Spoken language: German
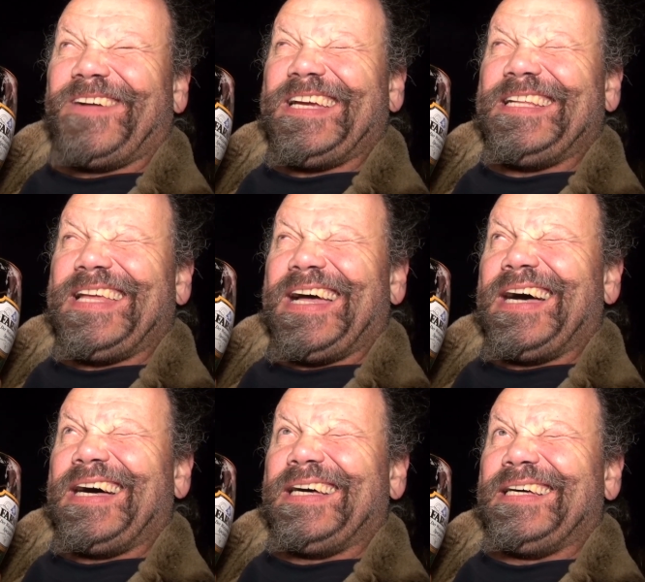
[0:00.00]
weil
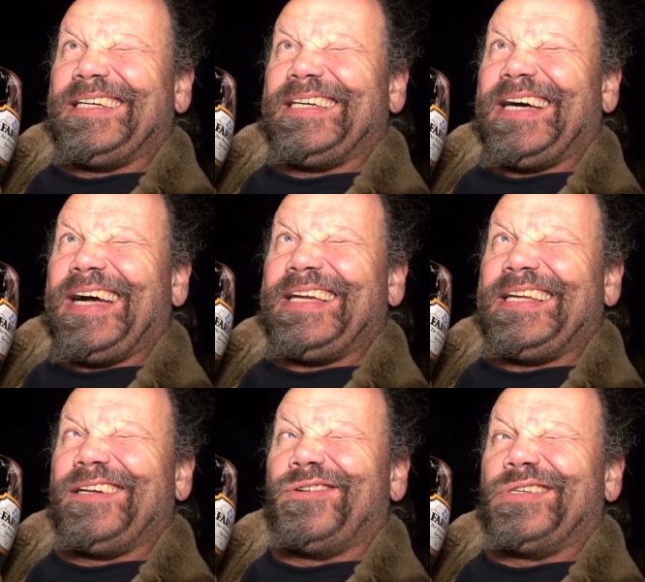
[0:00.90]
der
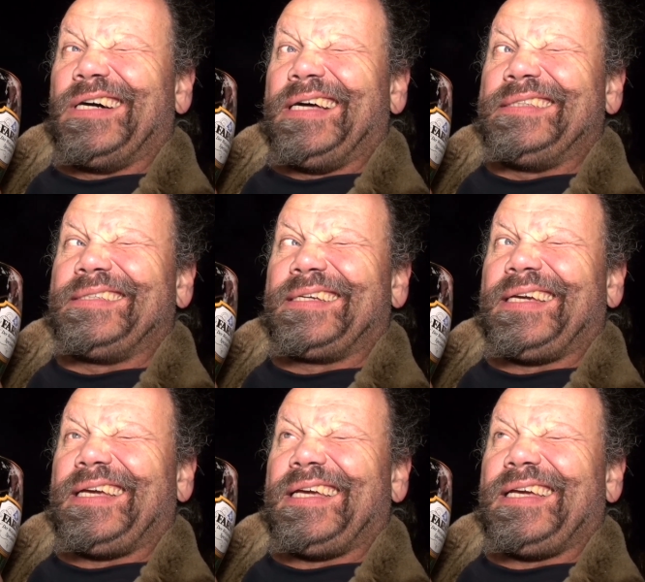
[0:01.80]
eine oder
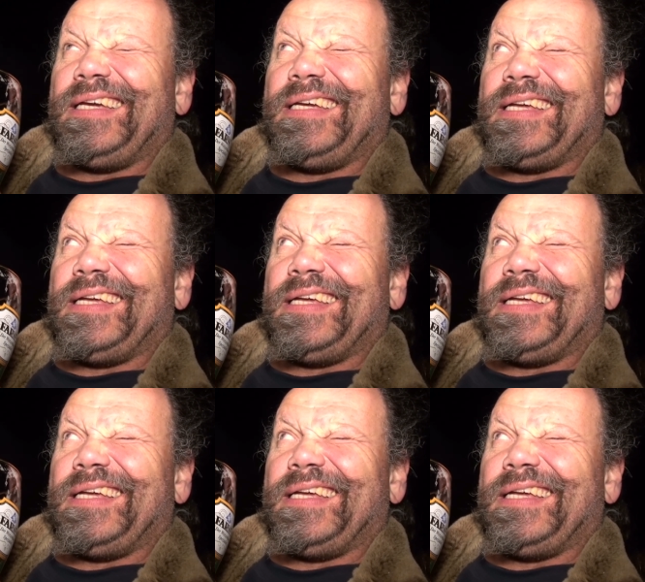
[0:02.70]
andere